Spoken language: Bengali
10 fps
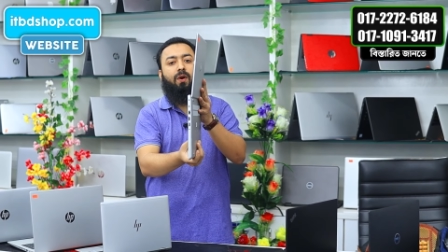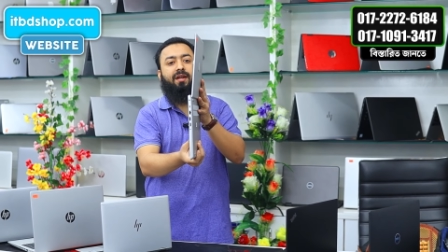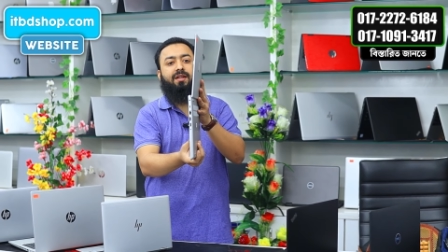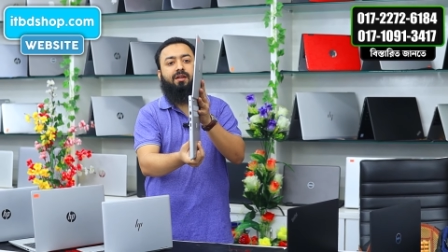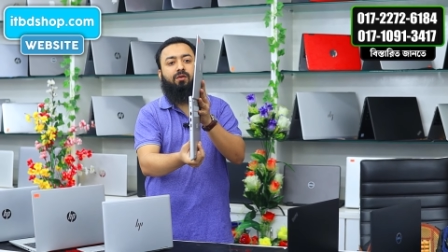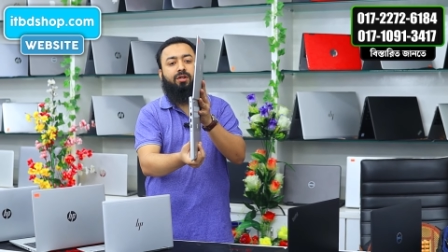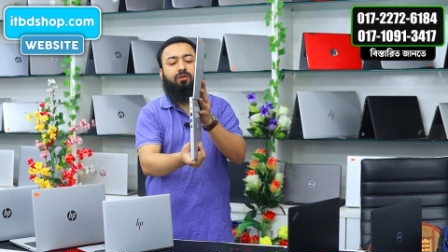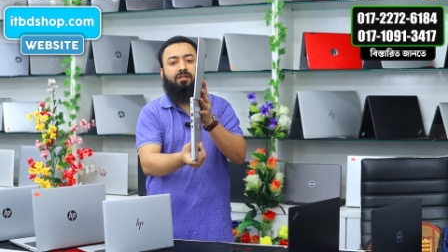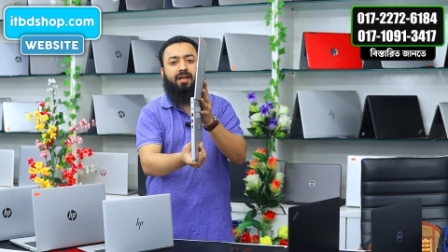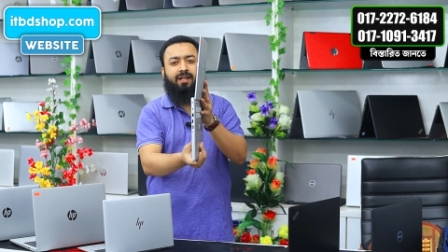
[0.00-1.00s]
ওয়ান এইটি
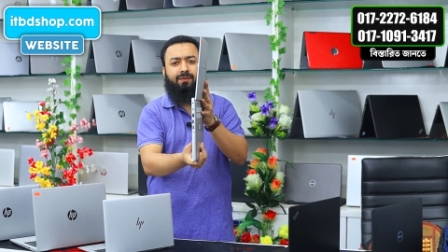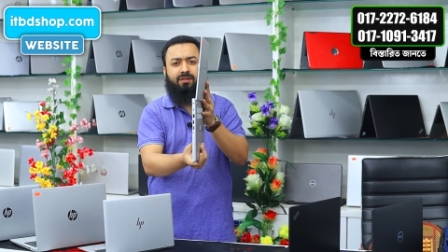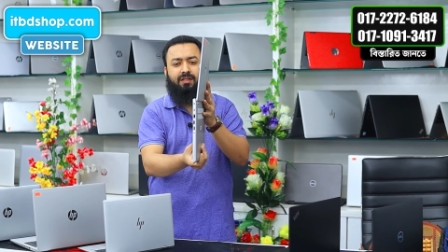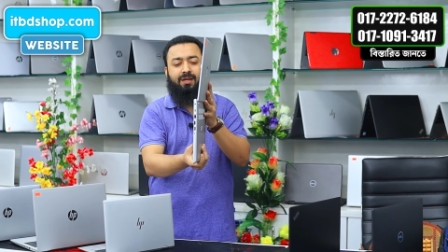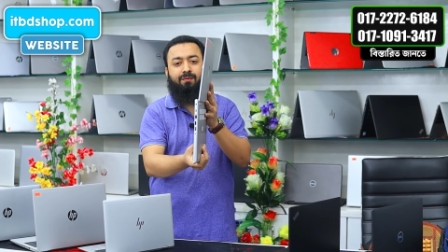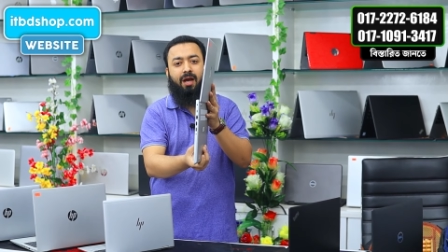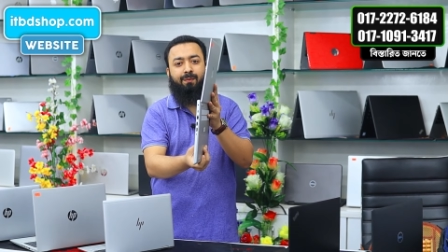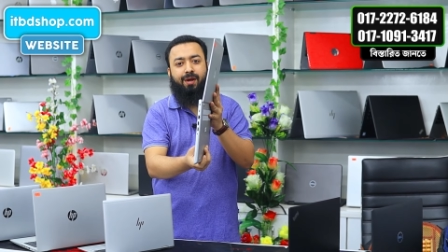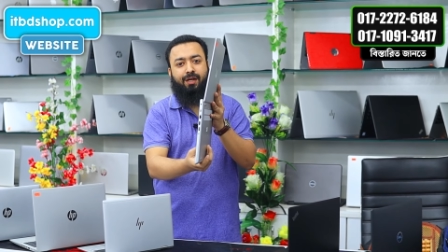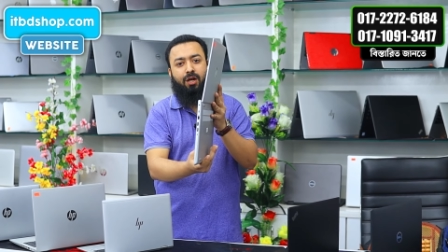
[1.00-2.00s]
রোটেট করা যায় একেবারে স্লিম
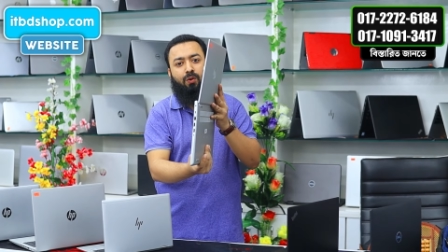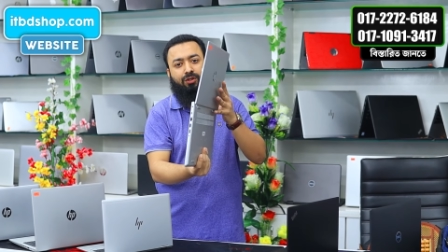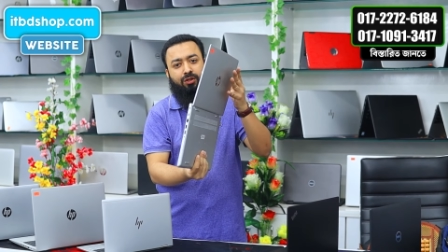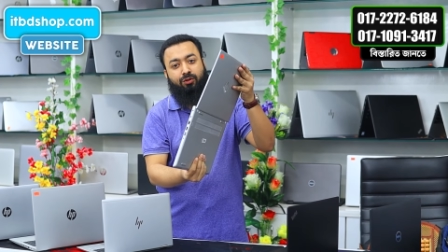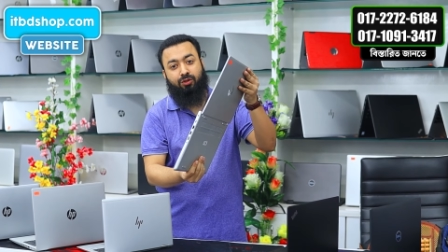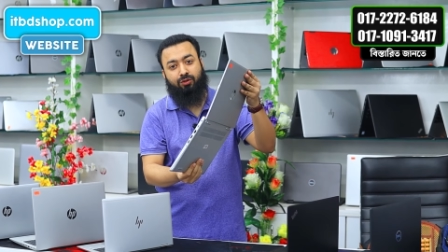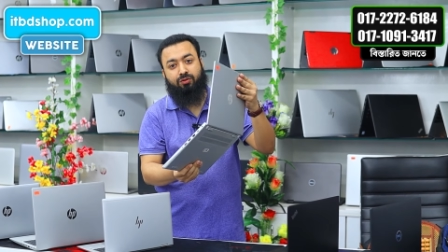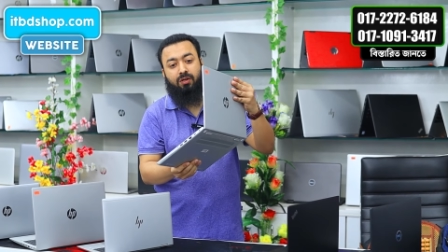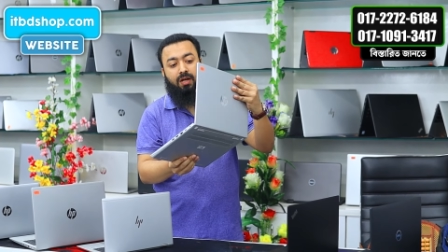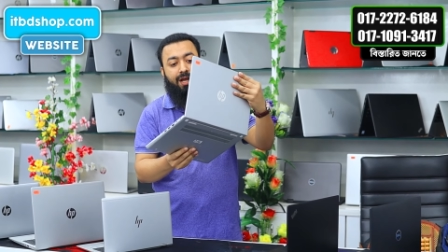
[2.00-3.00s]
আর ম্যাটাল হওয়া সত্ত্বেও
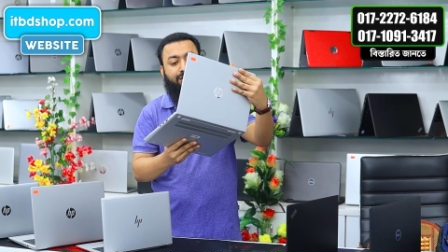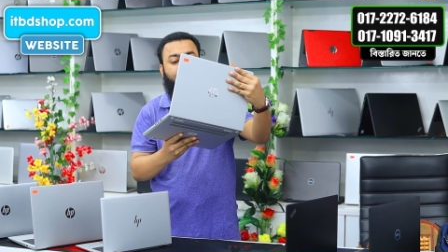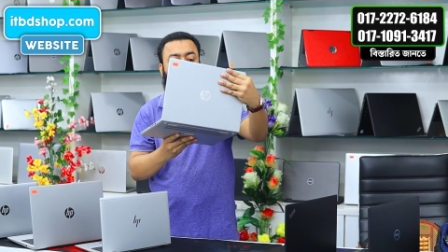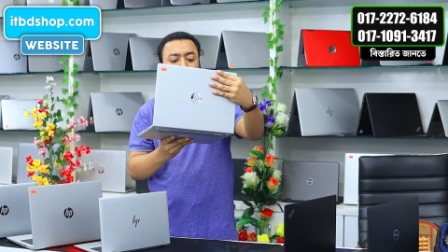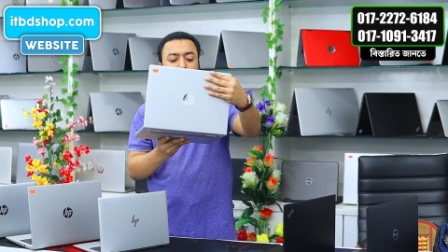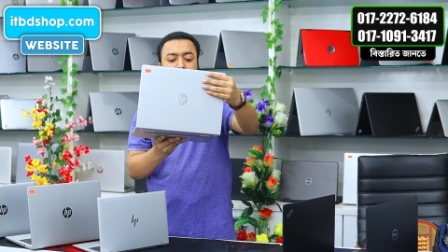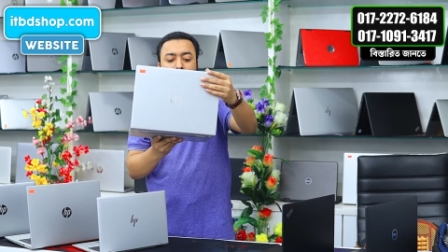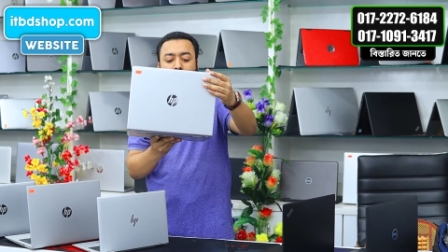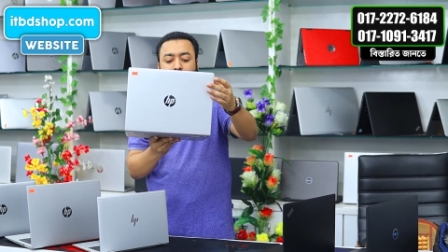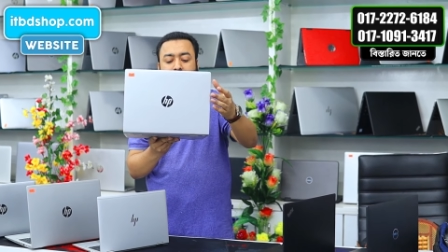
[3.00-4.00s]
যথেষ্ট লাইট ওয়েট খুবই
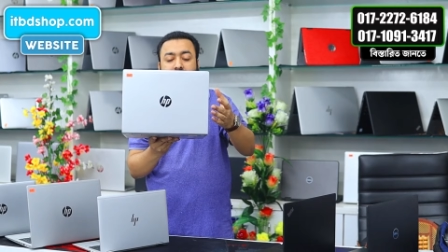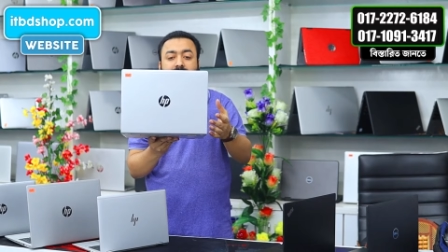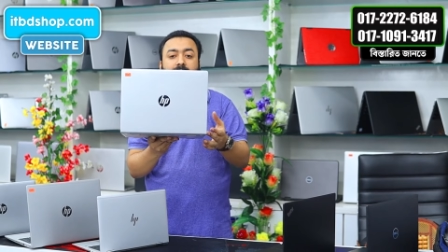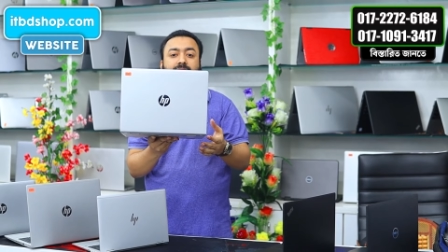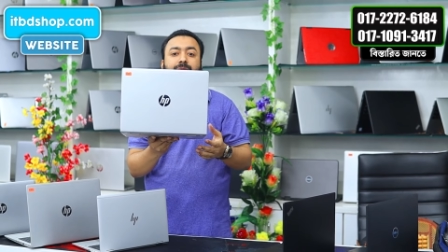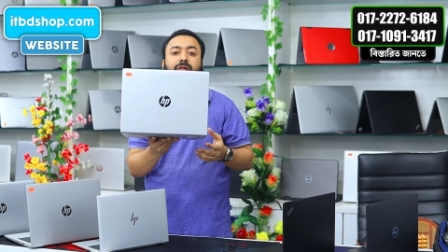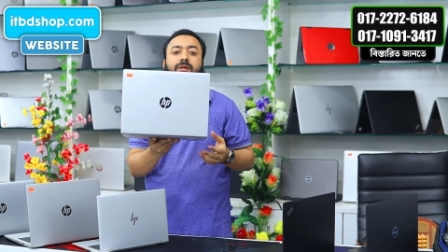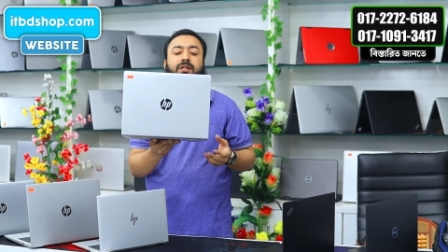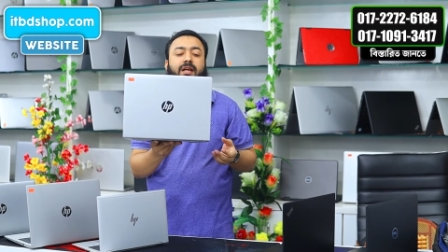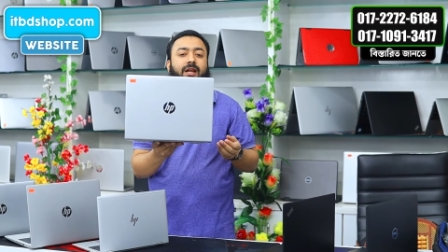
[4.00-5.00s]
কম্প্যাক্ট সাইজের
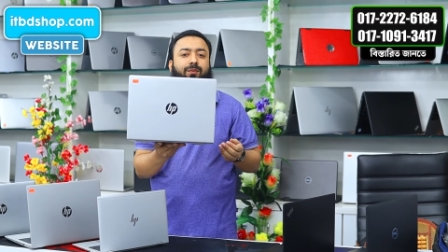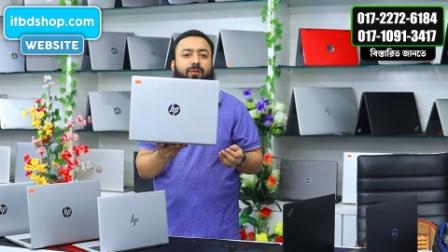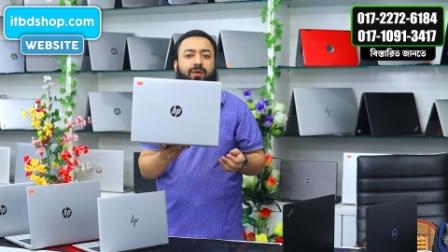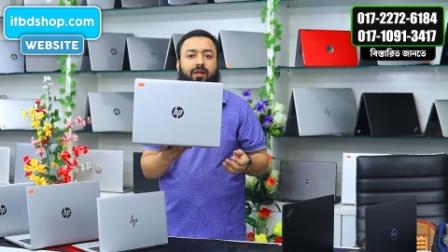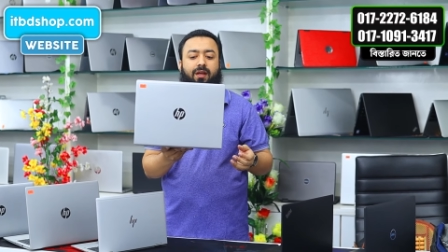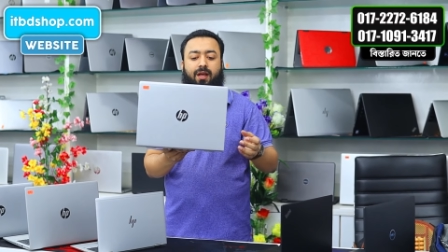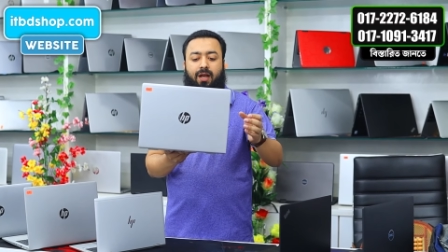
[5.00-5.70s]
ভিতরে পাচ্ছেন এই ল্যাপটপটি